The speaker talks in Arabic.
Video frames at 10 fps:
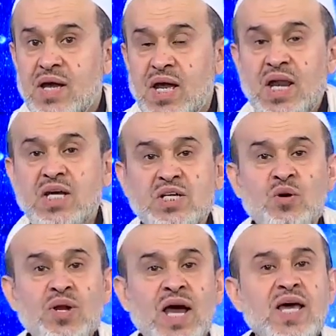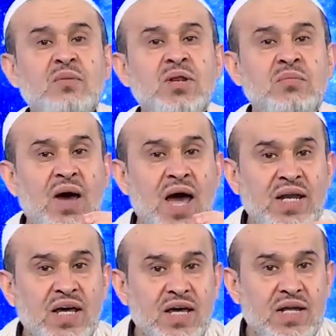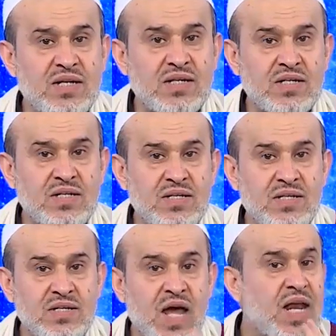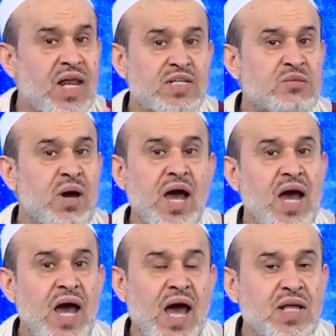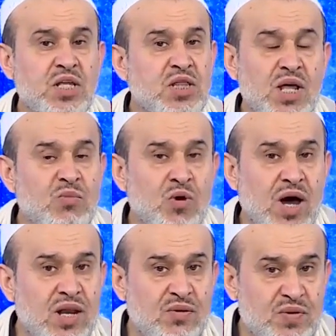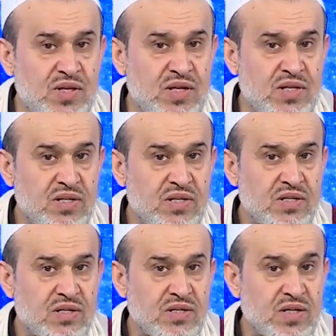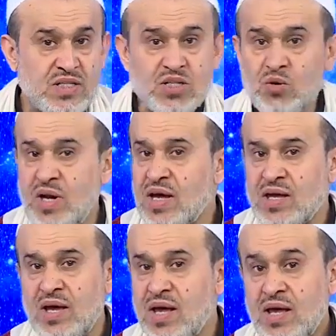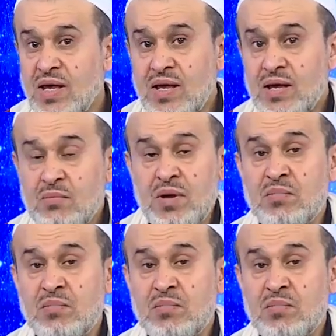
ليس هناك من مانع أن نجمع أحاديث المخالفين ليس هناك من